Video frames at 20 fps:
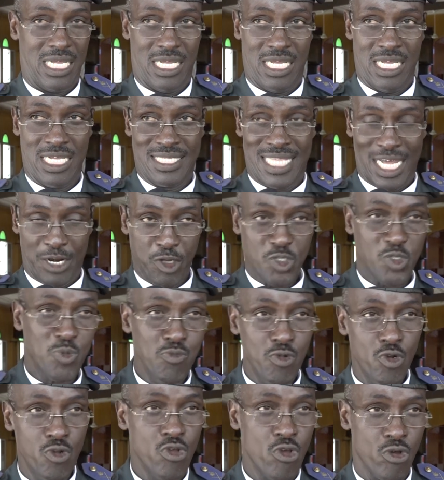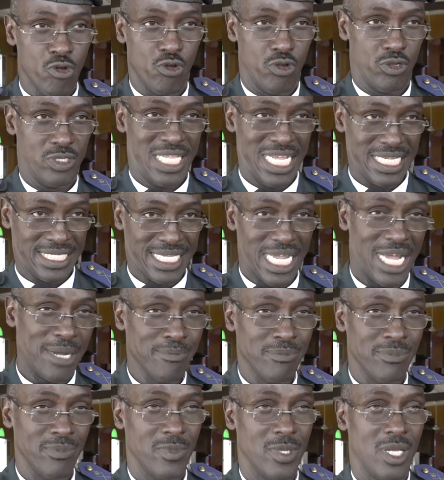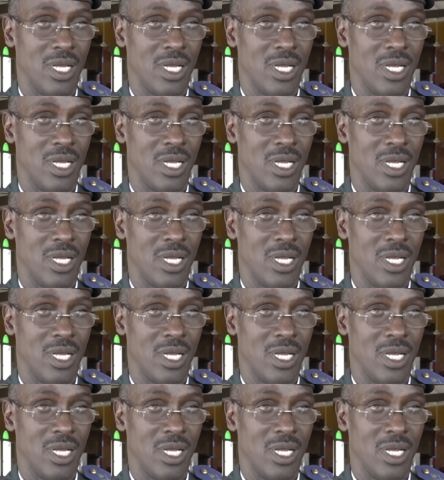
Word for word: et dans notre milieu des âmes,